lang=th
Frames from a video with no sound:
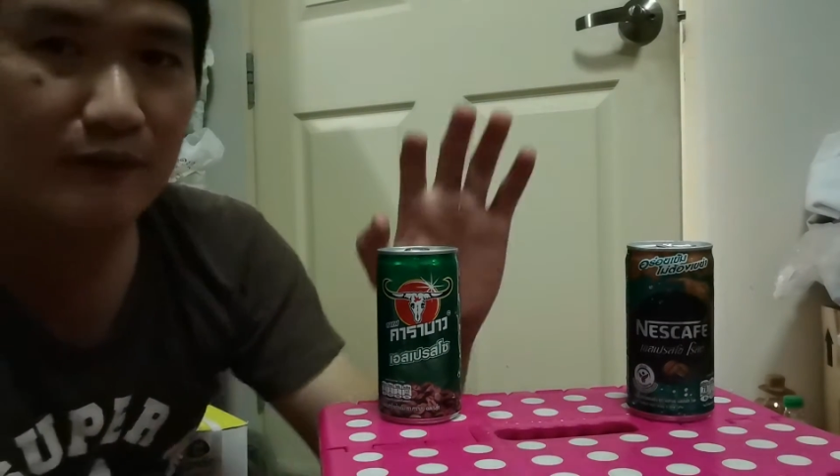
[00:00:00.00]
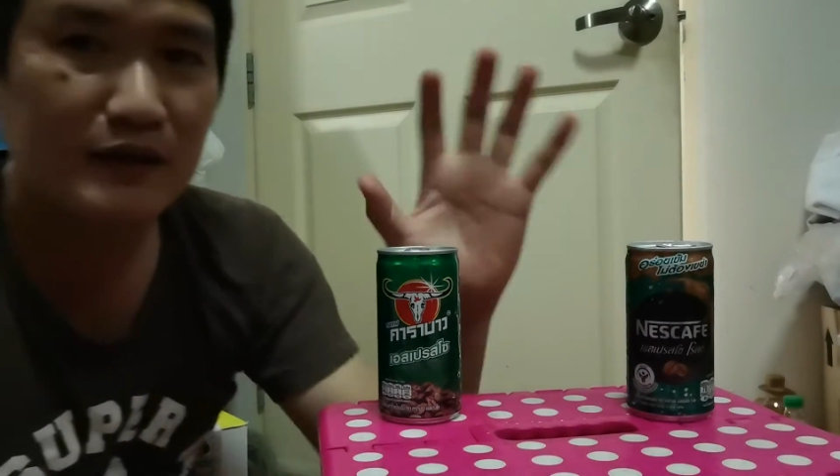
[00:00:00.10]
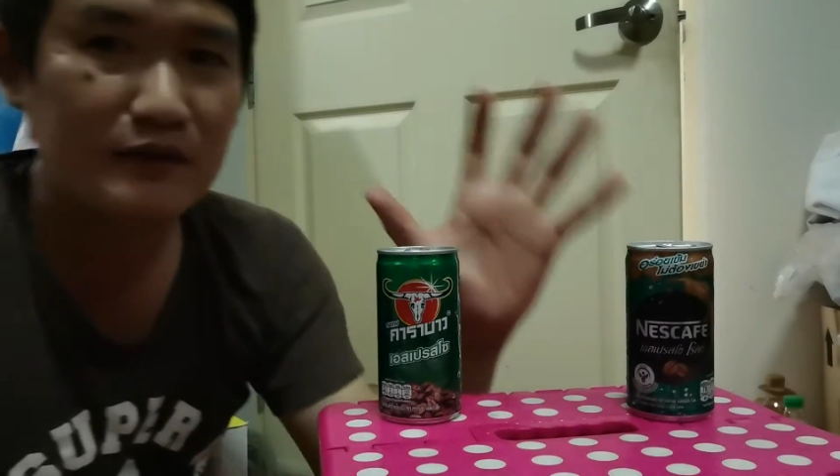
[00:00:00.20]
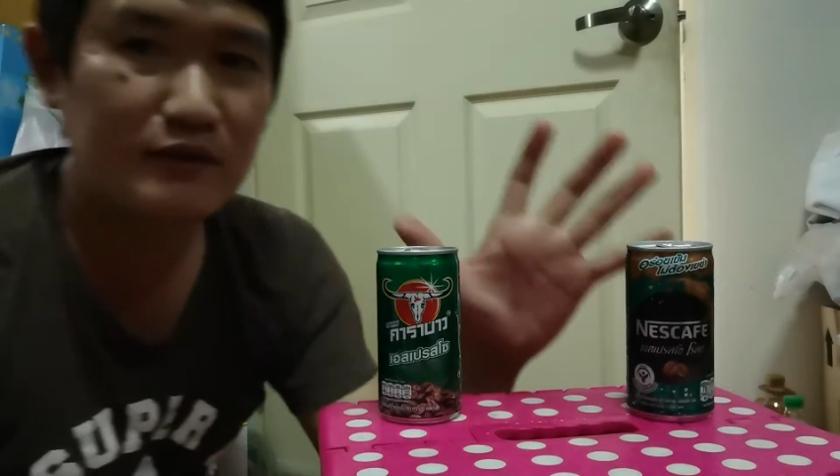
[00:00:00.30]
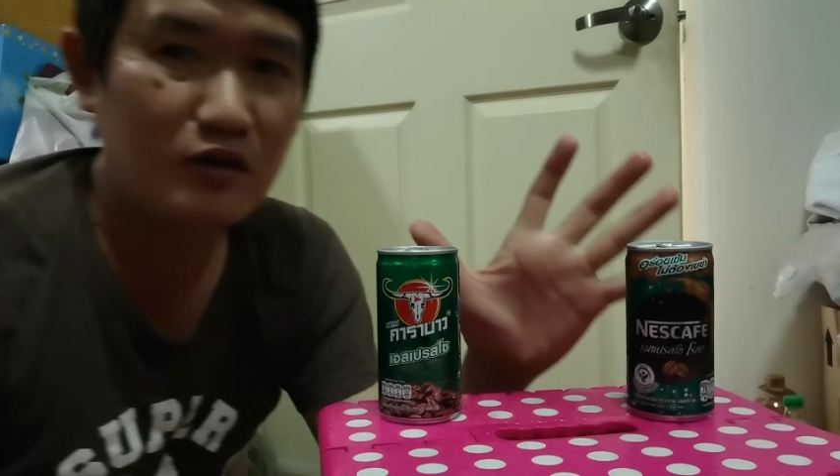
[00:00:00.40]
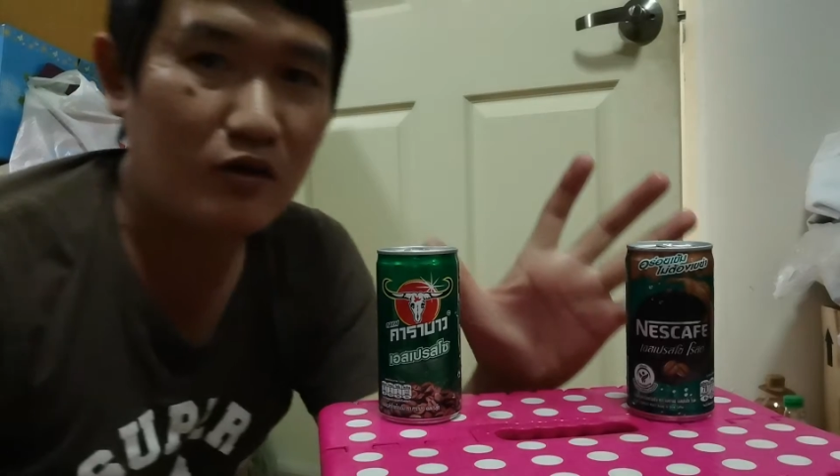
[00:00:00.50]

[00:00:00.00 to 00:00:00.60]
นะครับทั้ง